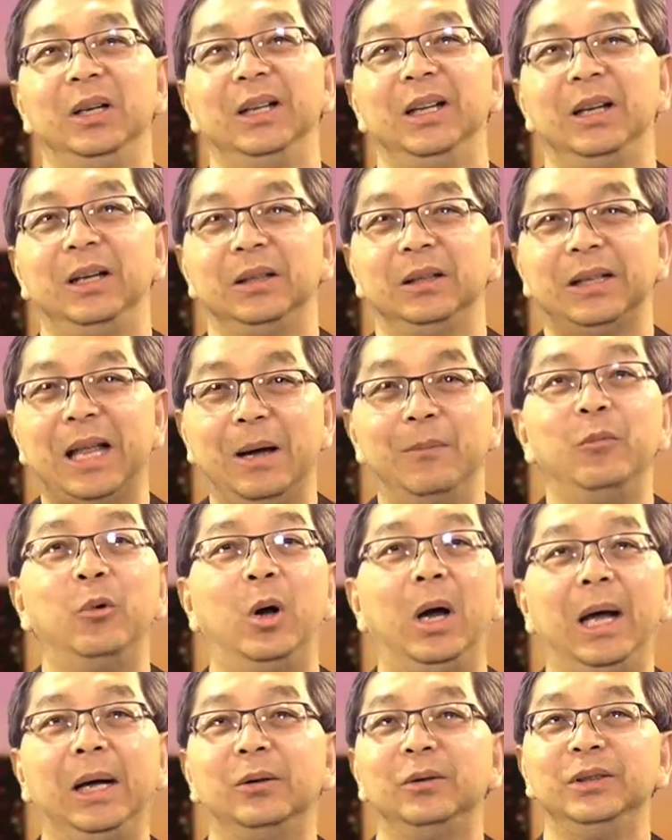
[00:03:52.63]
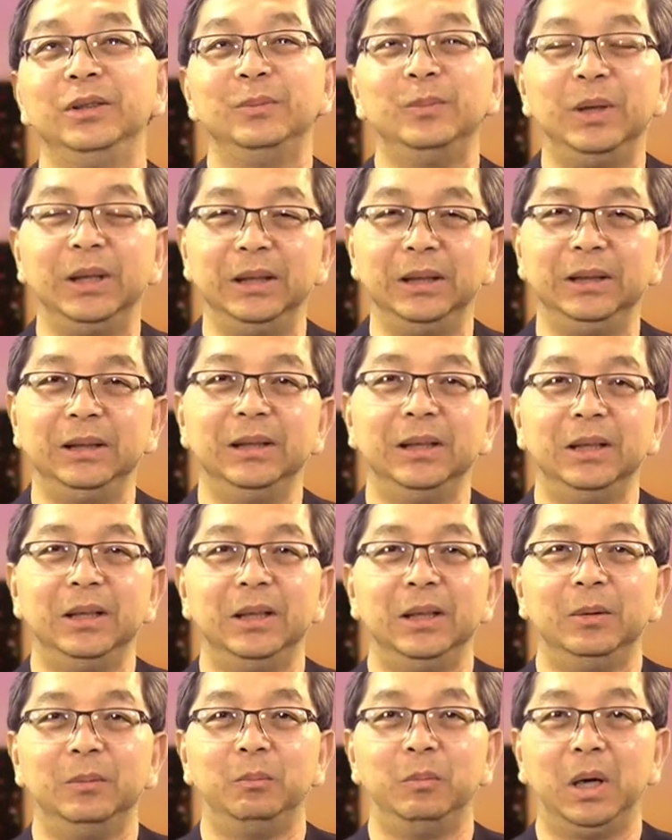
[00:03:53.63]
là thảm họa của nước mỹ
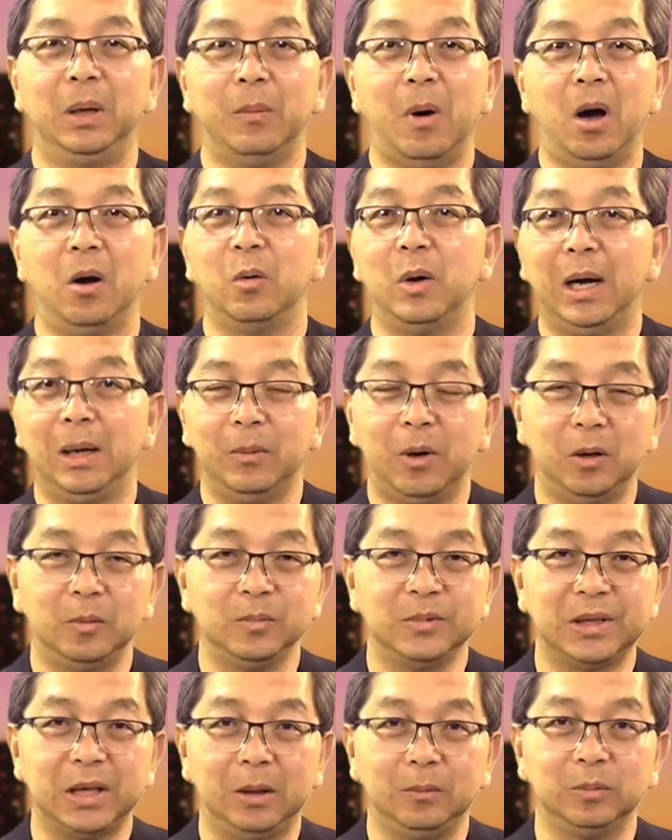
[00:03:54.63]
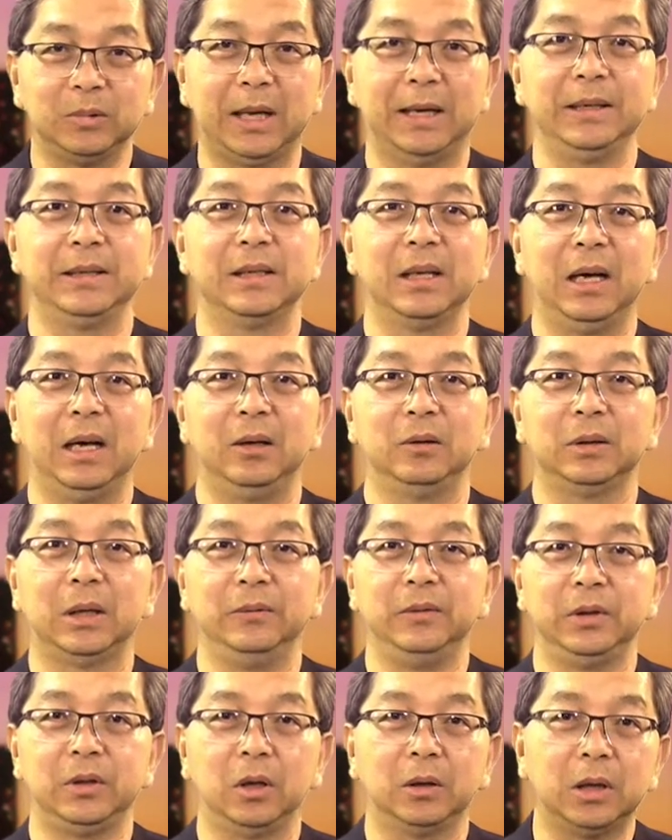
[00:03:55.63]
ừ mà bỏ hoài bỏ không xong tại sao tại
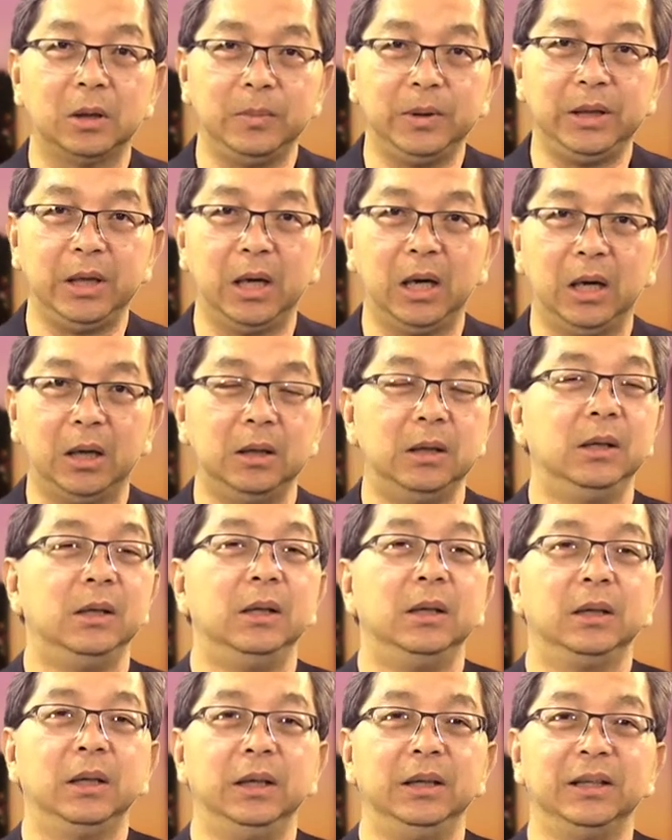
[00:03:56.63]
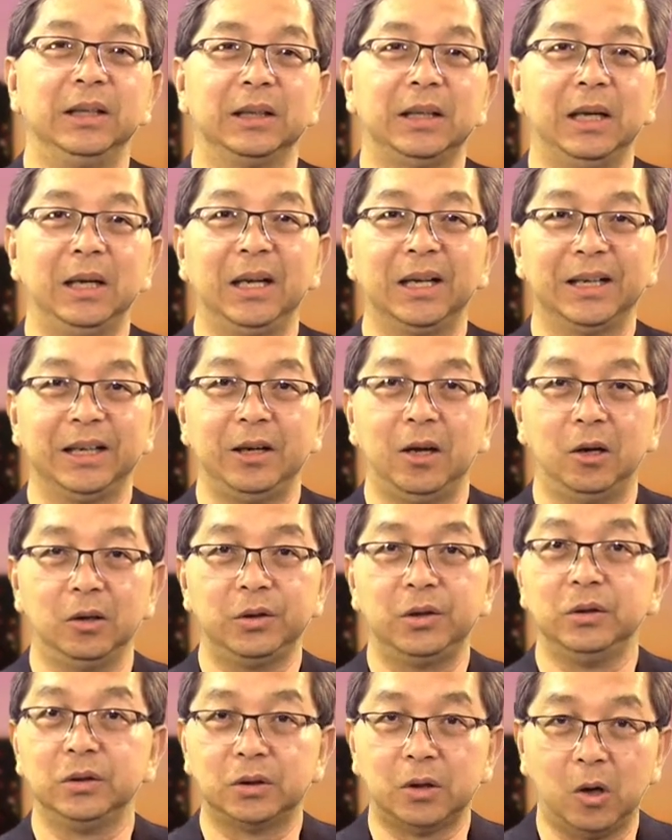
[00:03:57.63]
vì cho tới bây giờ thì người ta thấy là cái đó
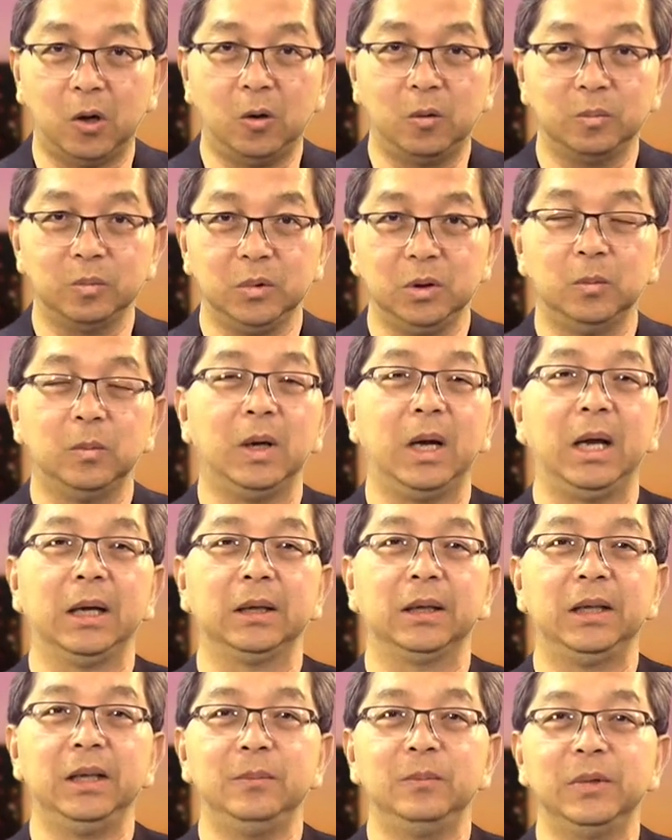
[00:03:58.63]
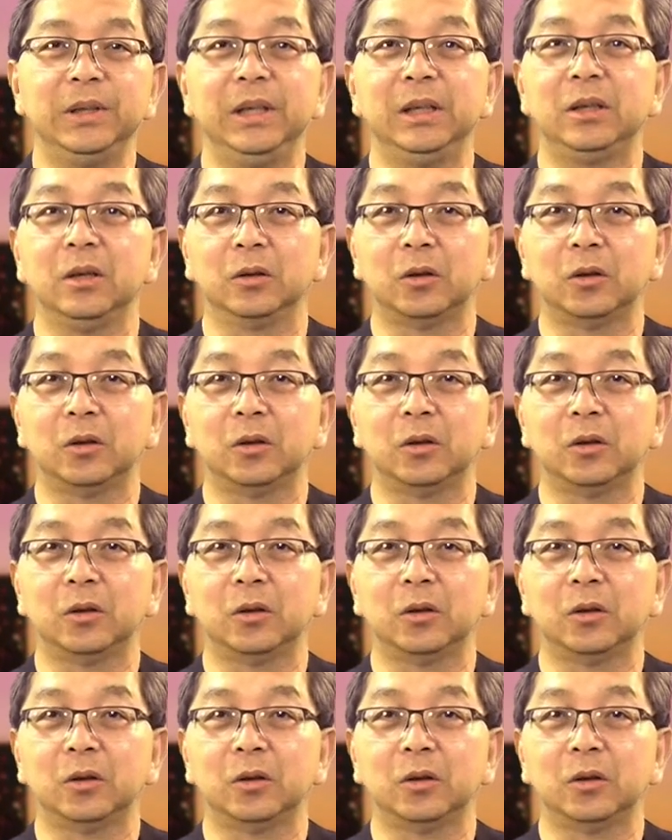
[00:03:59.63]
chưa tốt nhưng mà kiếm cái gì cho